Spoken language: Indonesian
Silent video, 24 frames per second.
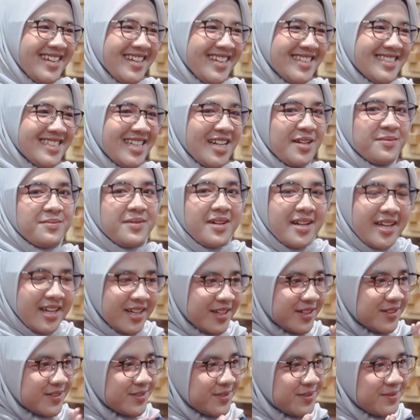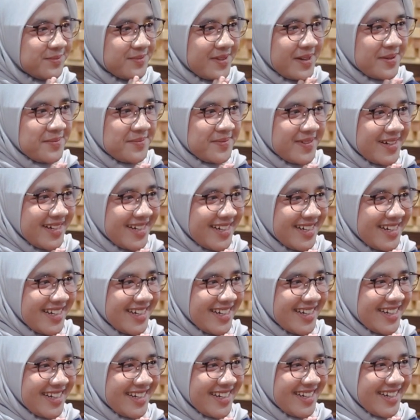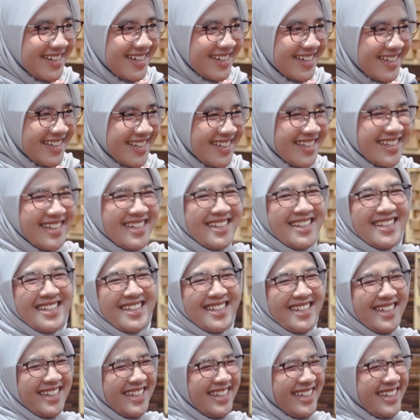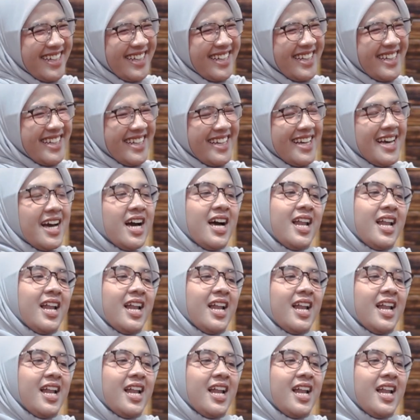Assalamualaikum Bapak. Waalaikumsalam warahmatullahi wabarakatuh. Gimana kabarnya?